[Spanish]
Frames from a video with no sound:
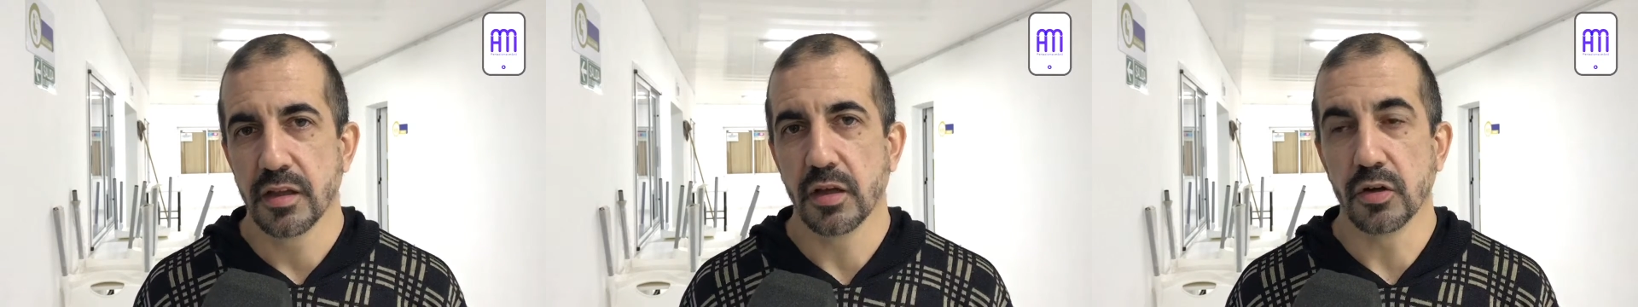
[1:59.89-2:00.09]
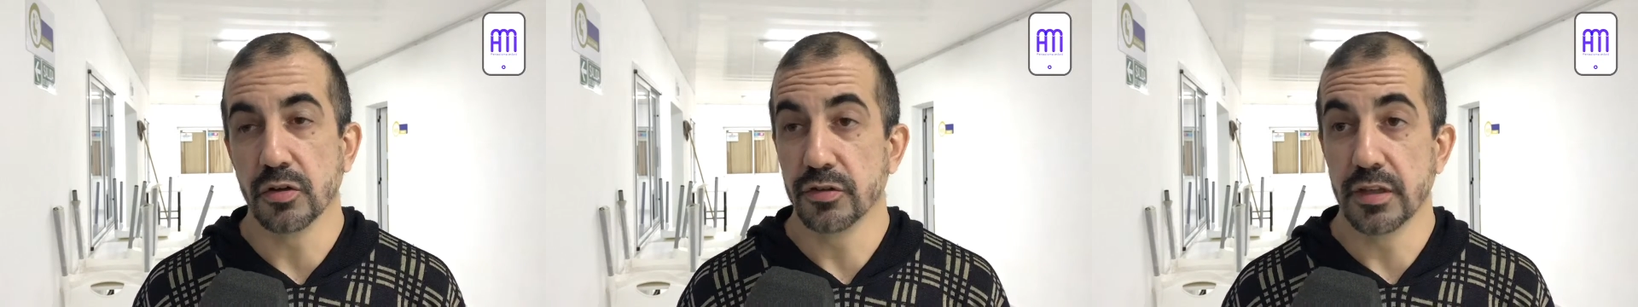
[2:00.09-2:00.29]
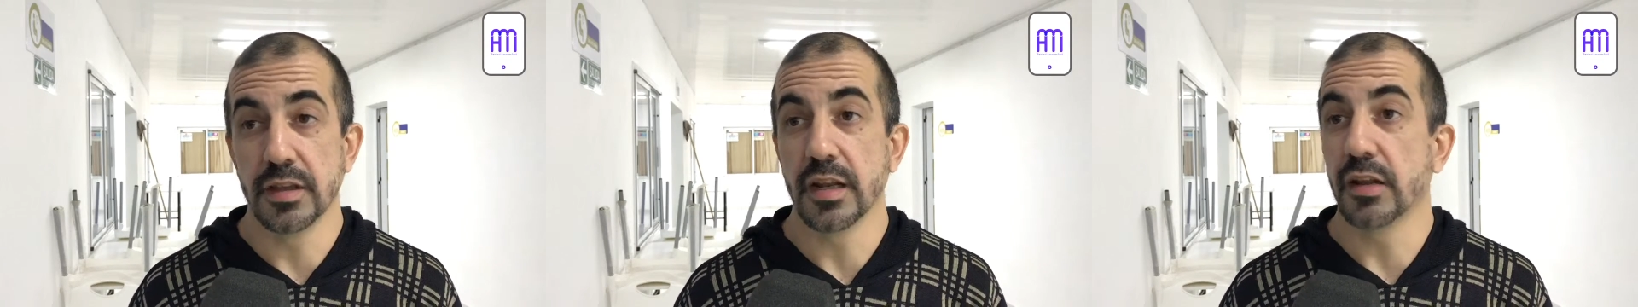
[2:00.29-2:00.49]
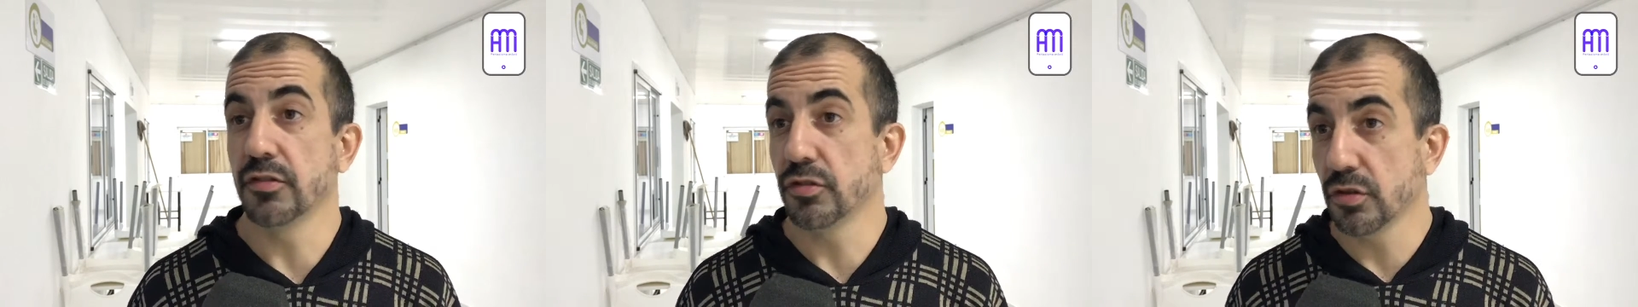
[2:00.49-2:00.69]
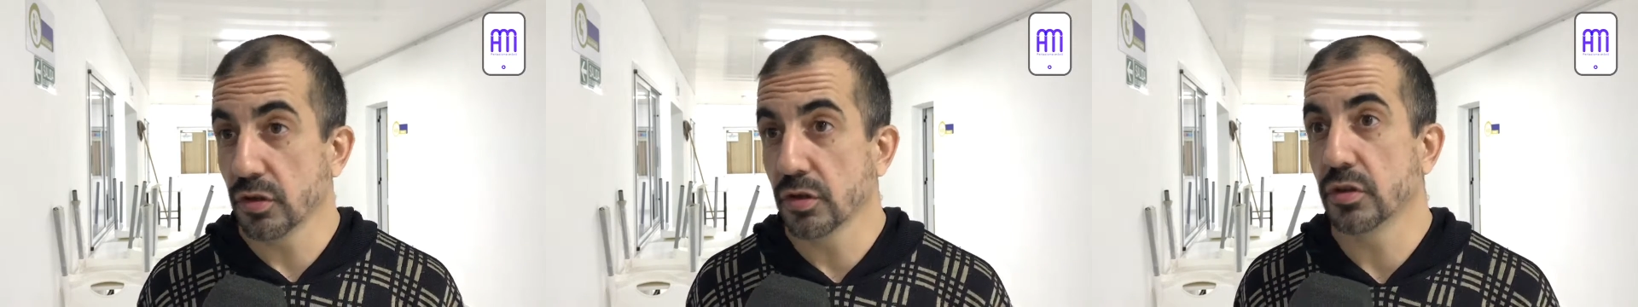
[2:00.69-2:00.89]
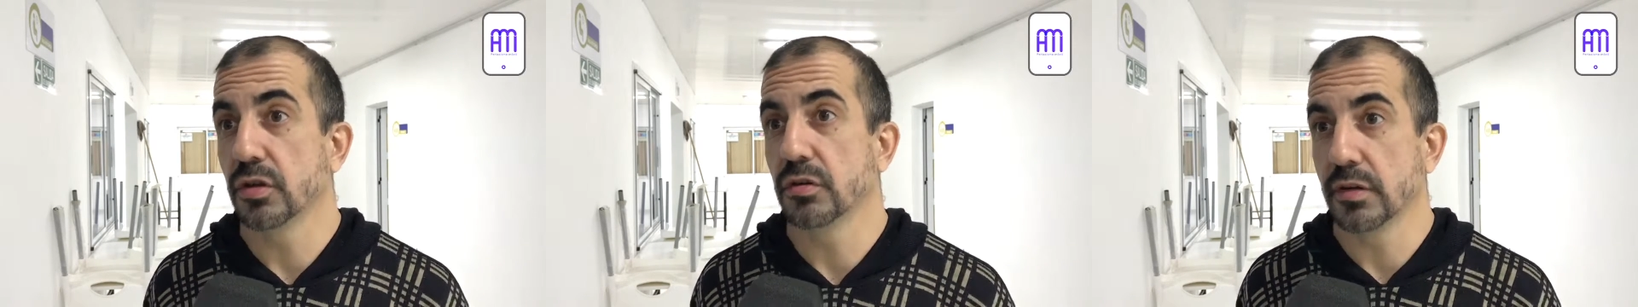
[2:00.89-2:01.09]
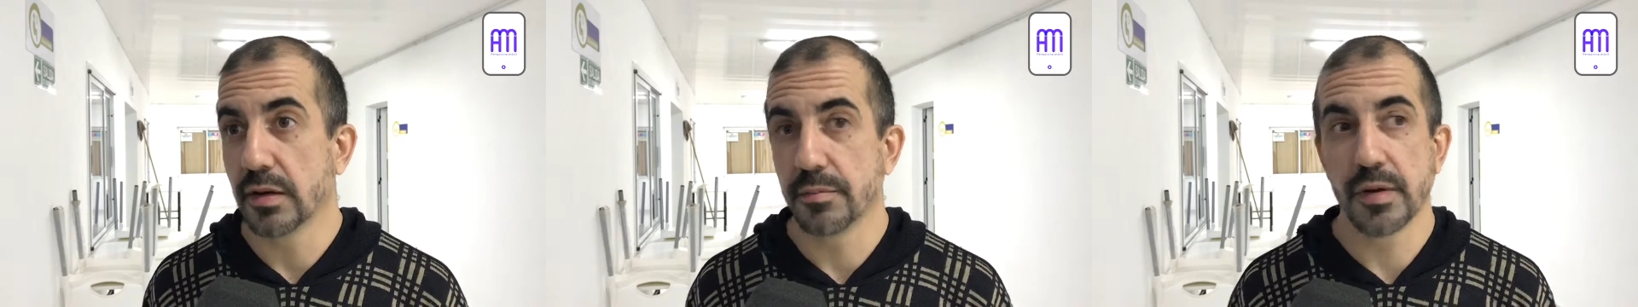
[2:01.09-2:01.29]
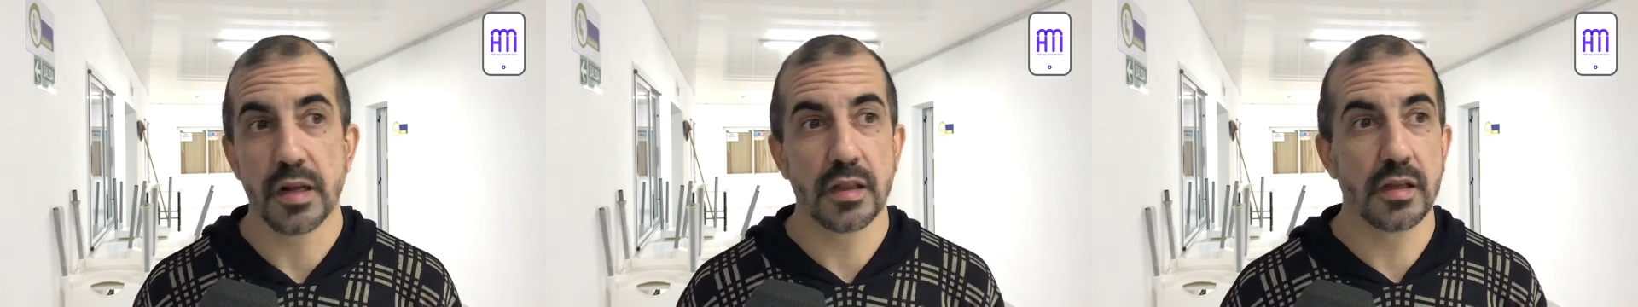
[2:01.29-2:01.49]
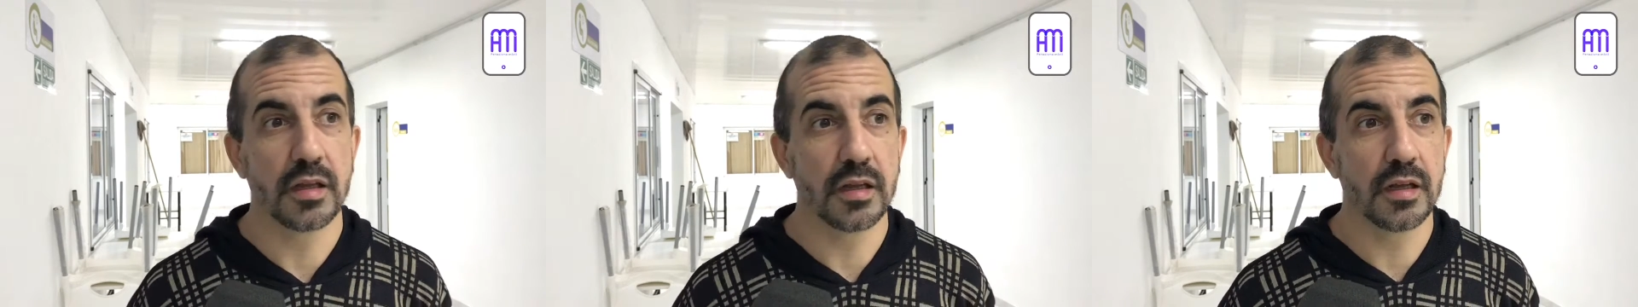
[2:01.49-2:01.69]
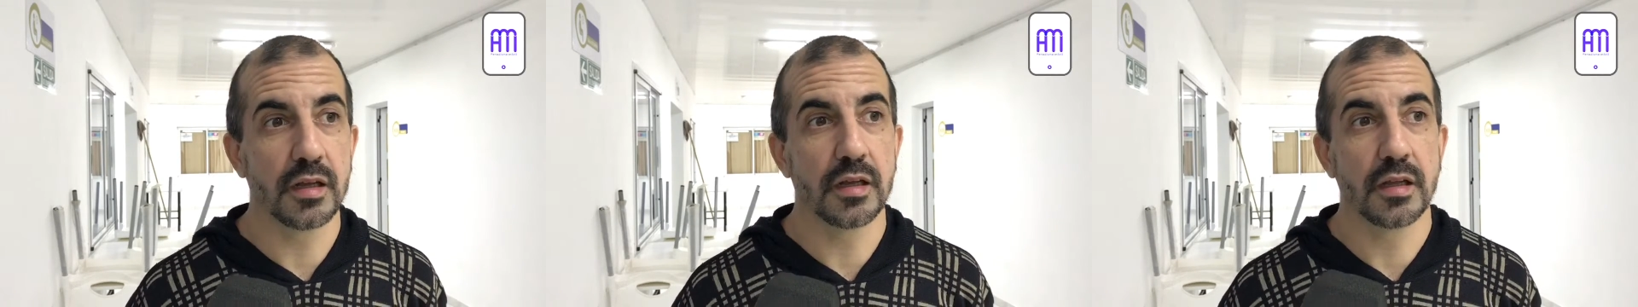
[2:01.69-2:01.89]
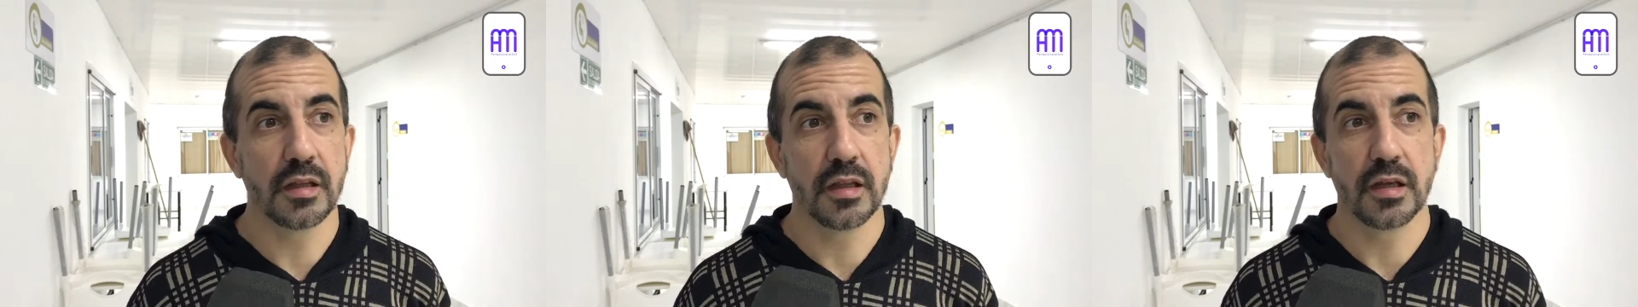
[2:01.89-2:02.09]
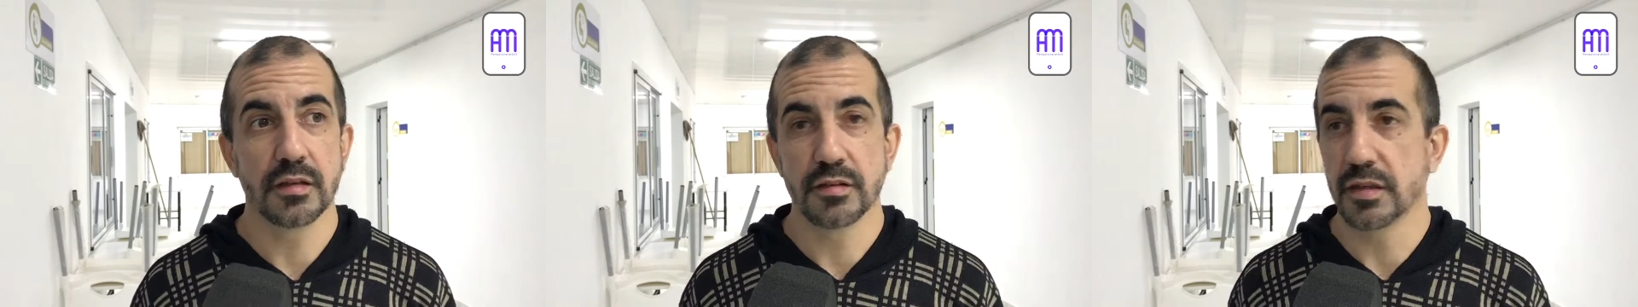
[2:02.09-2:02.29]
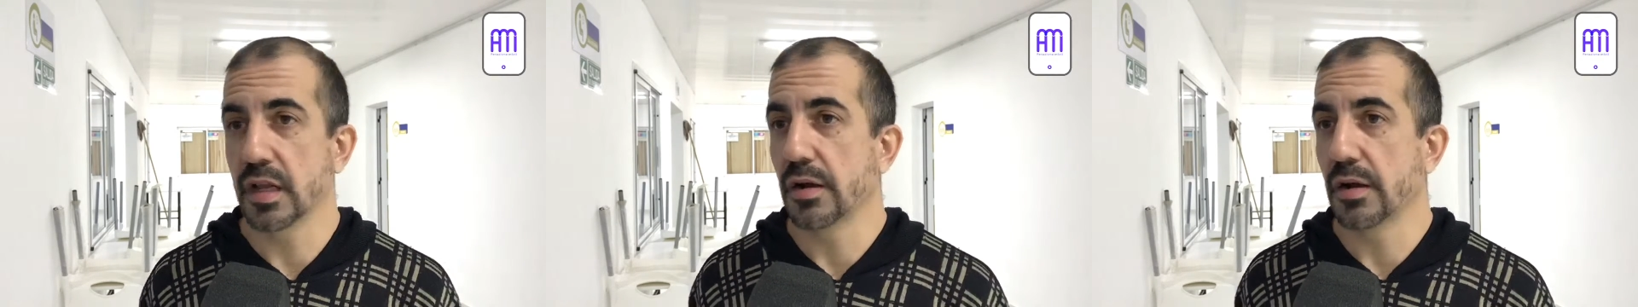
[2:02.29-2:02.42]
concentración, una parte de que se